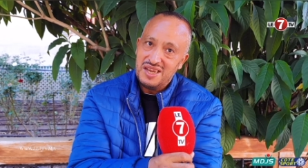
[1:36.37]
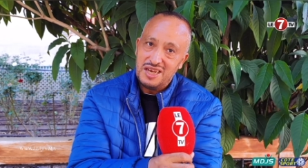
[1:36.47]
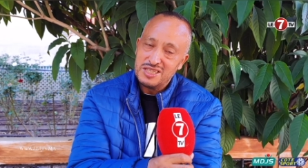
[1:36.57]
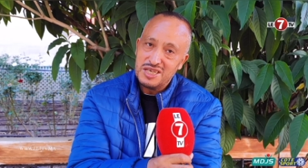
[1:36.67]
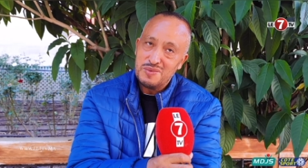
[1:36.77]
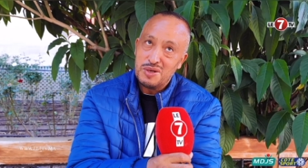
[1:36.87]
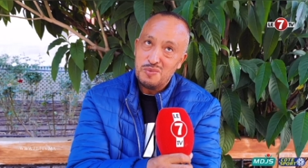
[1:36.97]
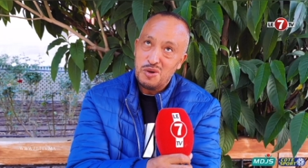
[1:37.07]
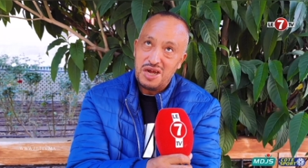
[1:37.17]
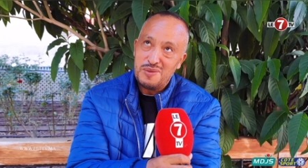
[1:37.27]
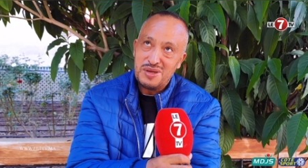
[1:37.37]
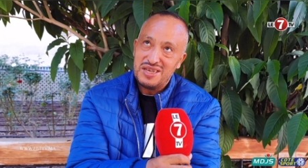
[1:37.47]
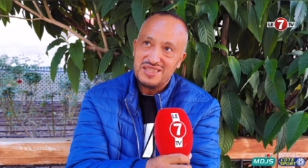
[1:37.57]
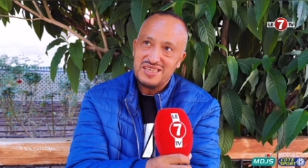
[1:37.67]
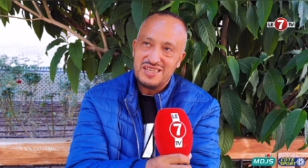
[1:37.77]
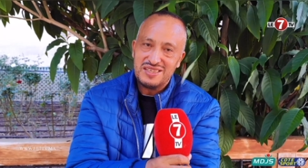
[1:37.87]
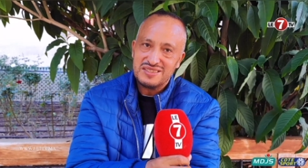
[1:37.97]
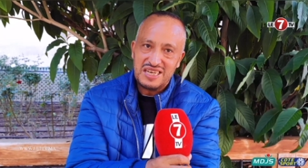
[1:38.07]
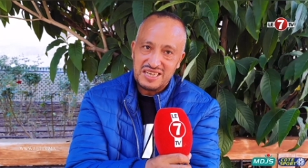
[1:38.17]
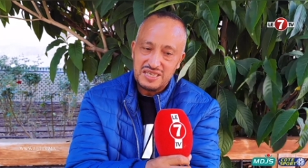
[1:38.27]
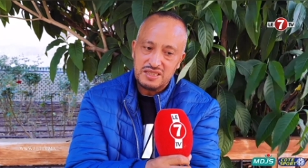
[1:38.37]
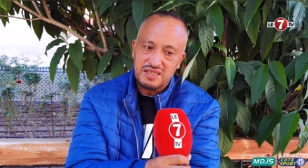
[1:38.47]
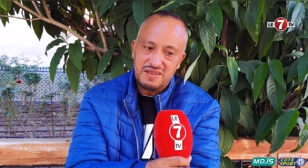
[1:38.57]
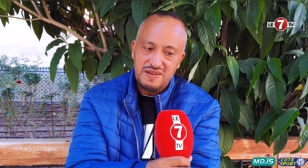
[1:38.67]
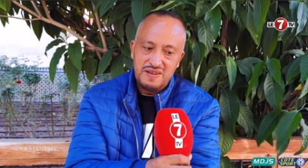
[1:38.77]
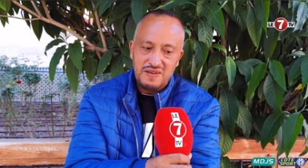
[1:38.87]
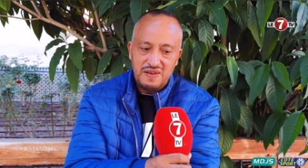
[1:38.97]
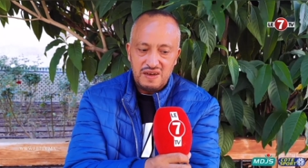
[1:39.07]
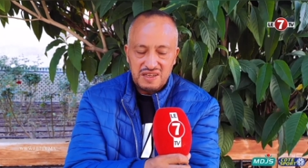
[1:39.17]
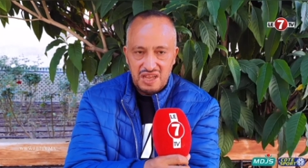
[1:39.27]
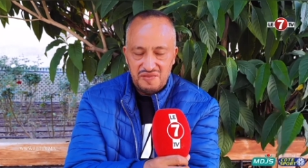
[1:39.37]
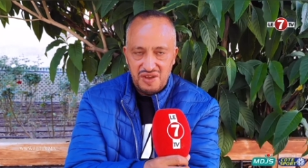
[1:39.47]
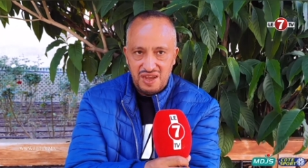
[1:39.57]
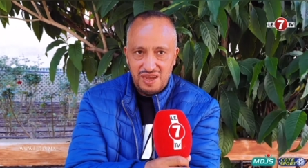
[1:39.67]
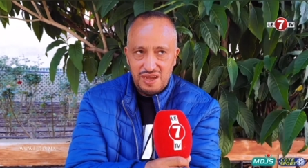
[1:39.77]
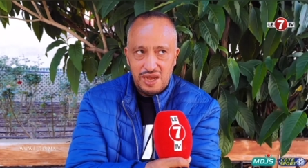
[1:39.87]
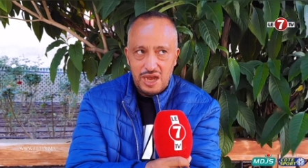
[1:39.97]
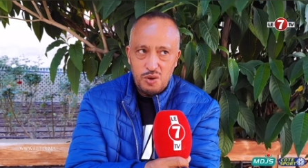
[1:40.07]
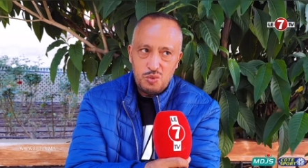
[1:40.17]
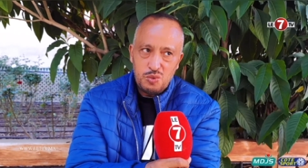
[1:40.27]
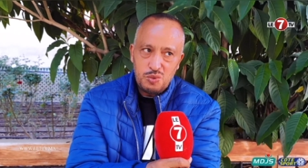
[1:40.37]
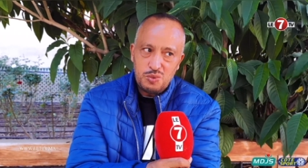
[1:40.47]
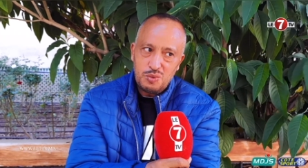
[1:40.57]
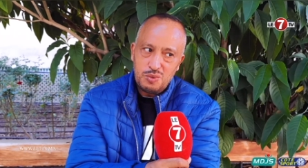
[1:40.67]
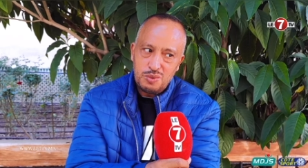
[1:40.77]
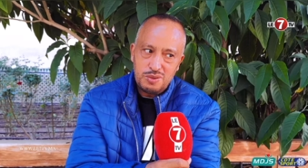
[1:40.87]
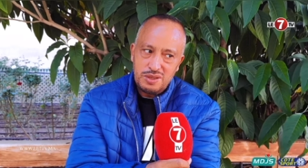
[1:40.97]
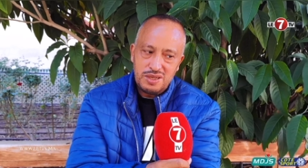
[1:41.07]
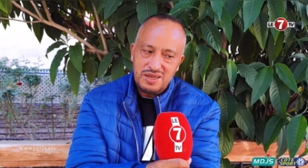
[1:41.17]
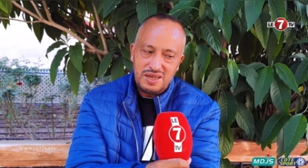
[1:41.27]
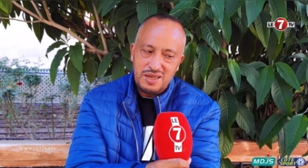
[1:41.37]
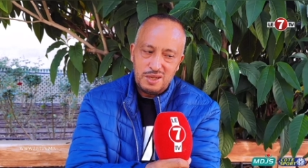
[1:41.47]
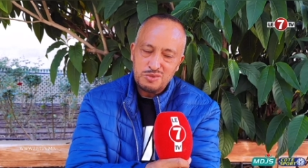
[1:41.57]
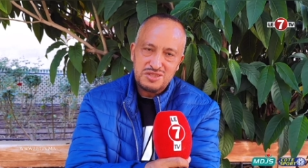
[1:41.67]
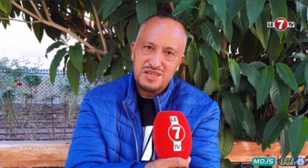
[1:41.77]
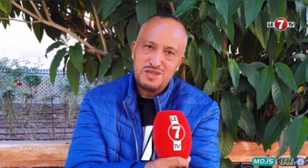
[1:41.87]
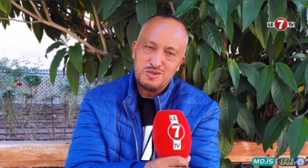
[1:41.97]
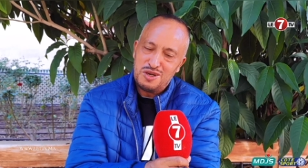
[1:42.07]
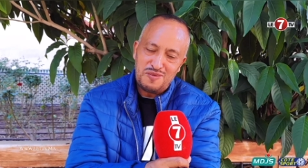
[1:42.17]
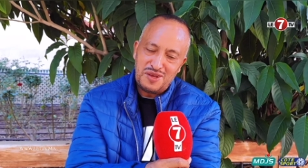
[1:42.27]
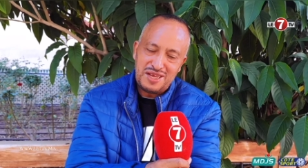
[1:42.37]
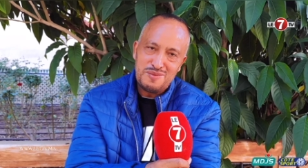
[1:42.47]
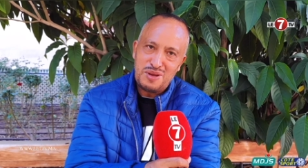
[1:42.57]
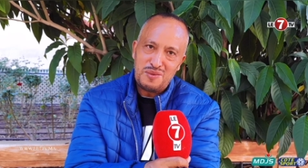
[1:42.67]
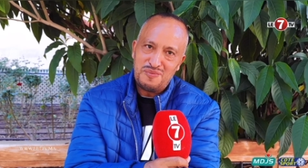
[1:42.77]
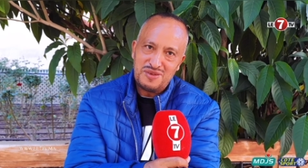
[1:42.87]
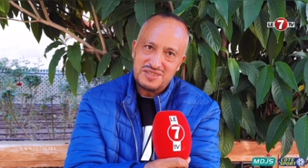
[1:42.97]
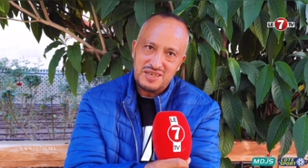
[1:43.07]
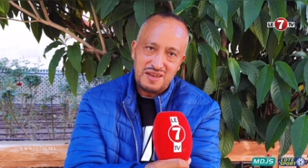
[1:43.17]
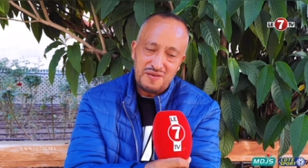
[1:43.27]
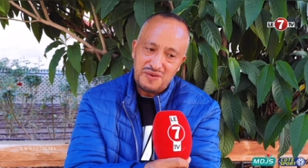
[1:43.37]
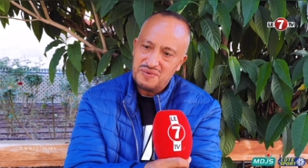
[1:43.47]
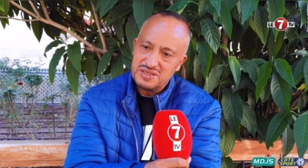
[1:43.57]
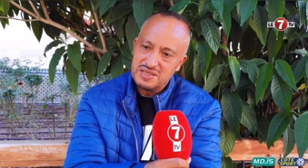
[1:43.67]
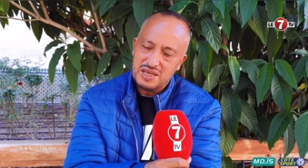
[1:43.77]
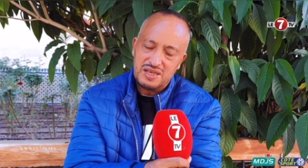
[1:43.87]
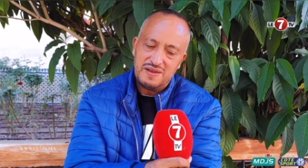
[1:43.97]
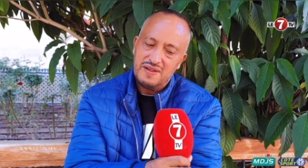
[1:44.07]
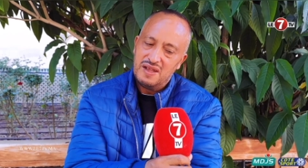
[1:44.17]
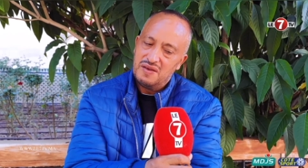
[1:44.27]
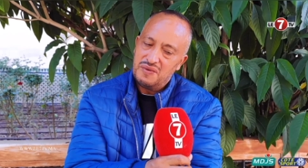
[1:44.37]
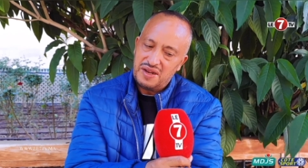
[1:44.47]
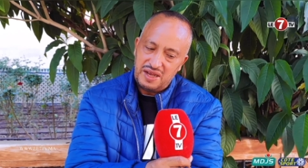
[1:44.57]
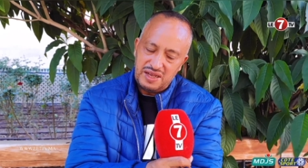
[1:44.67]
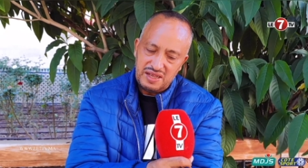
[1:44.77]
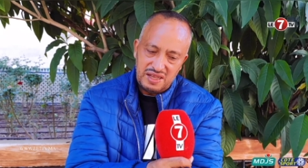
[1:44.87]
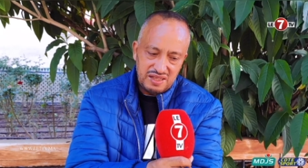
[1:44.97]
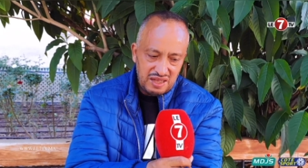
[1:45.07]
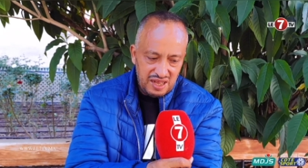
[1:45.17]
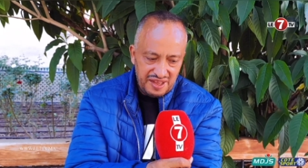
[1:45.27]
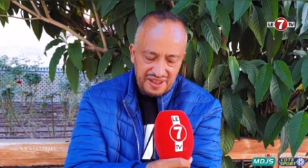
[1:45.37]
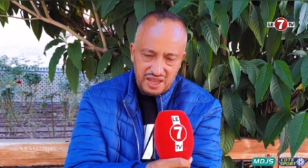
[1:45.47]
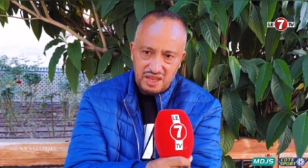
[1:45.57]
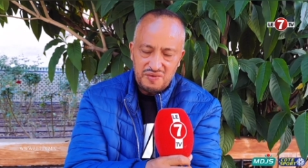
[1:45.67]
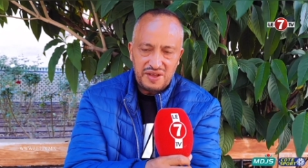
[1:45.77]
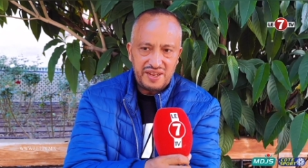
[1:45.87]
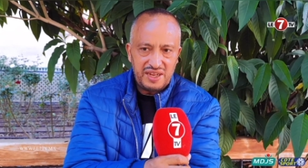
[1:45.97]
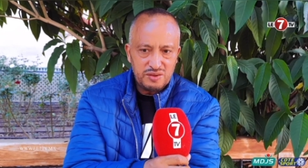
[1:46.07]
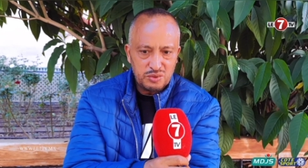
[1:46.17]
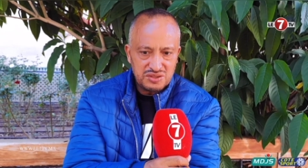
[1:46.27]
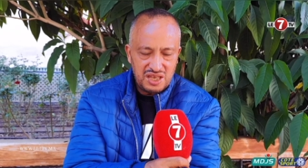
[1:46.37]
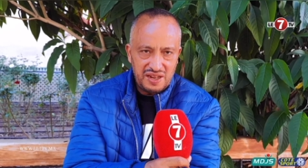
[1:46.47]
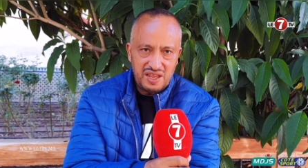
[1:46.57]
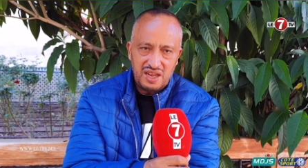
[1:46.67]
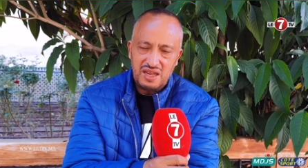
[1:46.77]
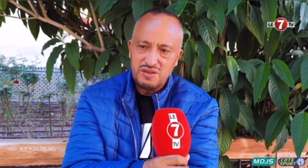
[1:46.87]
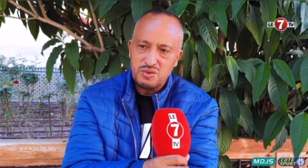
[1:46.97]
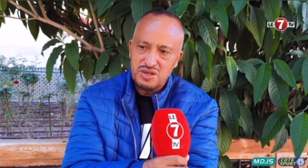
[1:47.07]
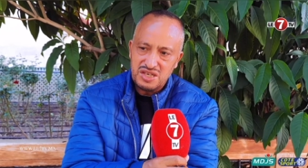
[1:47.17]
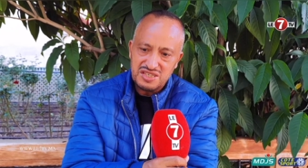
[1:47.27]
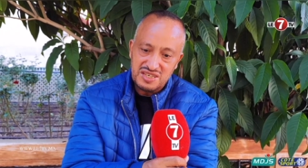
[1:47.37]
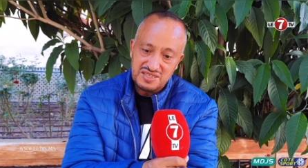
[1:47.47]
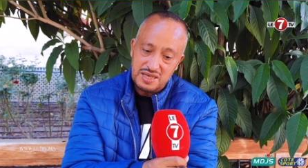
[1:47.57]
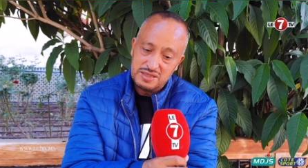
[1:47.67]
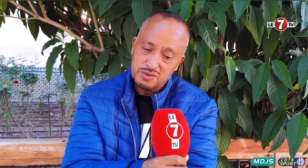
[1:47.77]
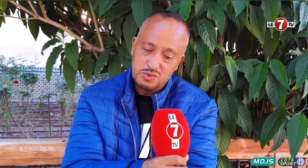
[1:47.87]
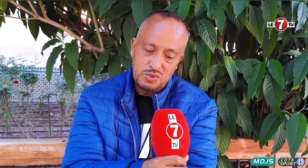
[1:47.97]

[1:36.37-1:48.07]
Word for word: هذه مقابله ديال تاكيد الكفاءه او او التنازع على فريق المغرب الفاسي لانه فراسي فريق عريق فريق عنده تاريخ عنده انجازات